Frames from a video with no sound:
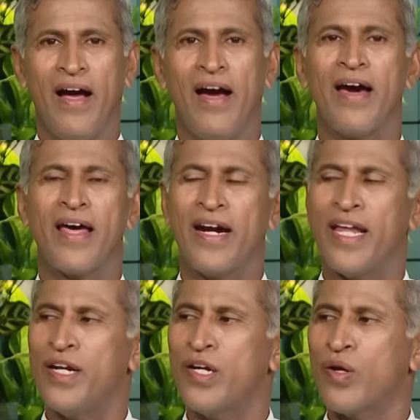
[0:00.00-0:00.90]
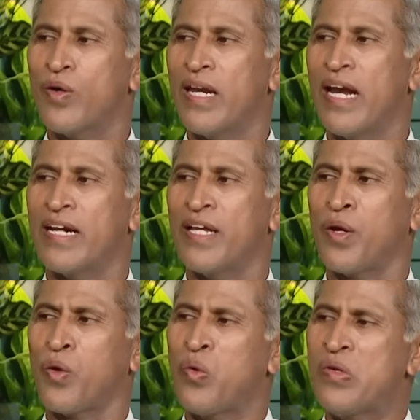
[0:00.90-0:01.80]
ఆహారాలన్నింటిలో కల్లా అట్లా
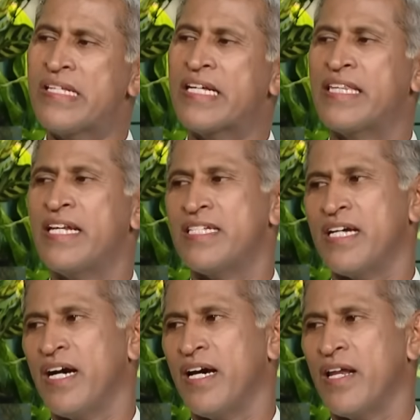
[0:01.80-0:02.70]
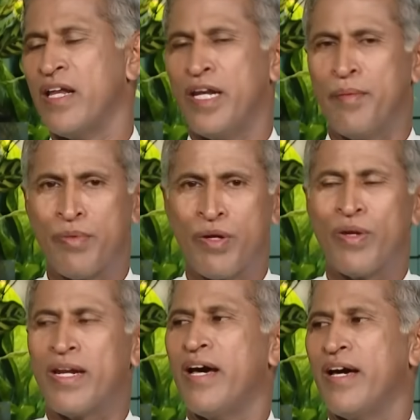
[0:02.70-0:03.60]
ఎక్కువ శక్తినిచ్చే ఆహారాలు నెంబర్
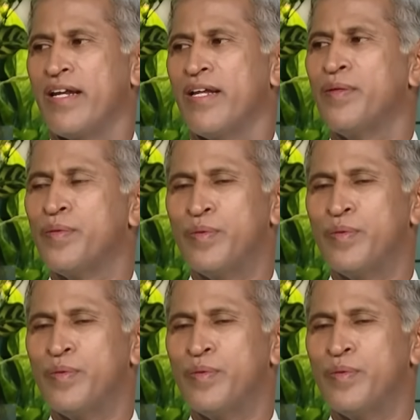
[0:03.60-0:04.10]
వన్ ఆహారాలు